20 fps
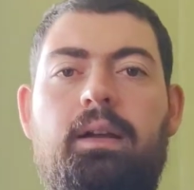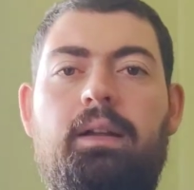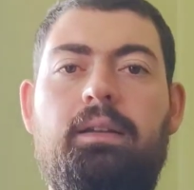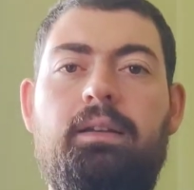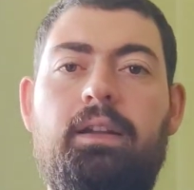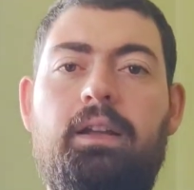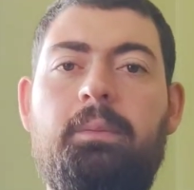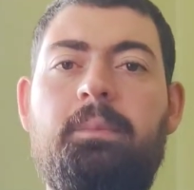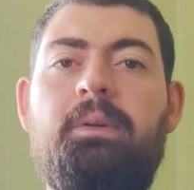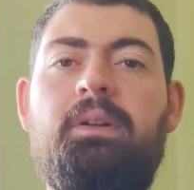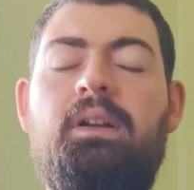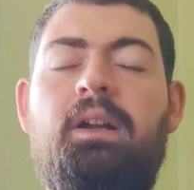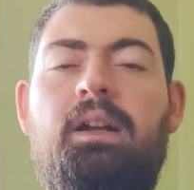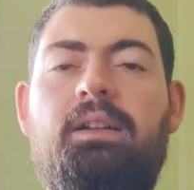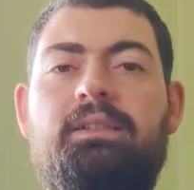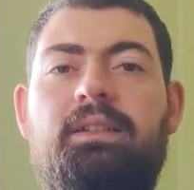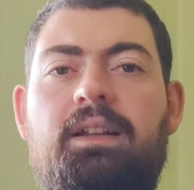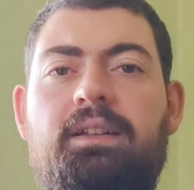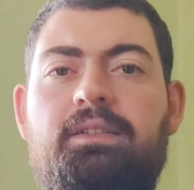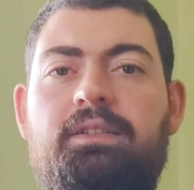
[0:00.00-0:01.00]
اللعبة
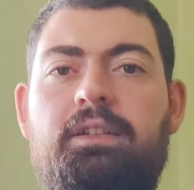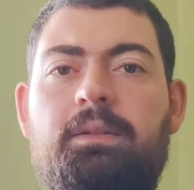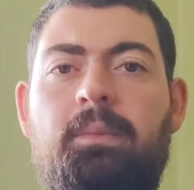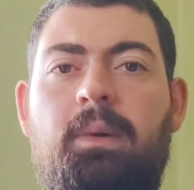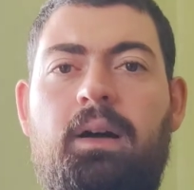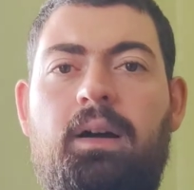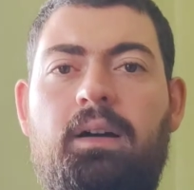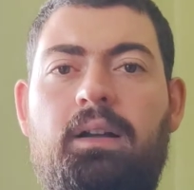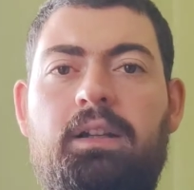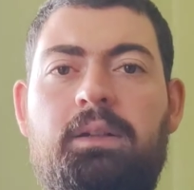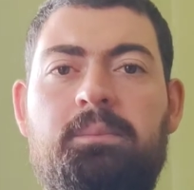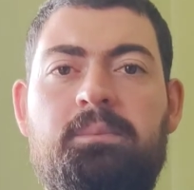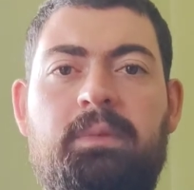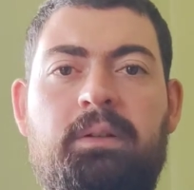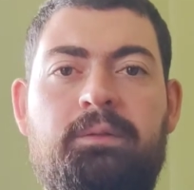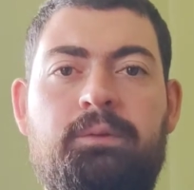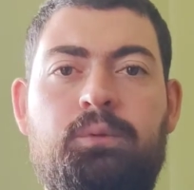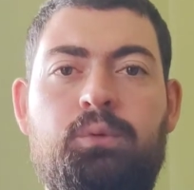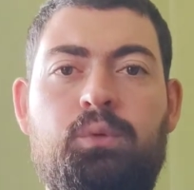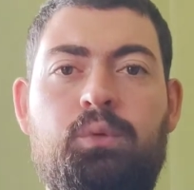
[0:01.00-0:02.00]
رح تقدم عالم
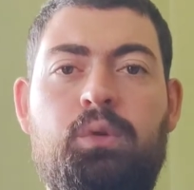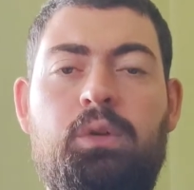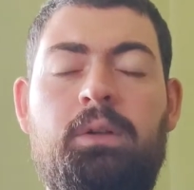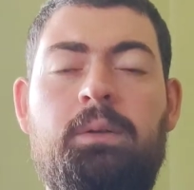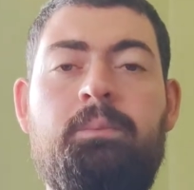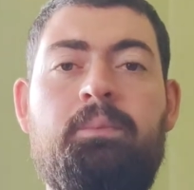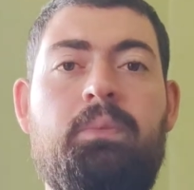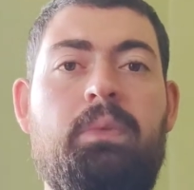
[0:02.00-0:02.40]
مفتوح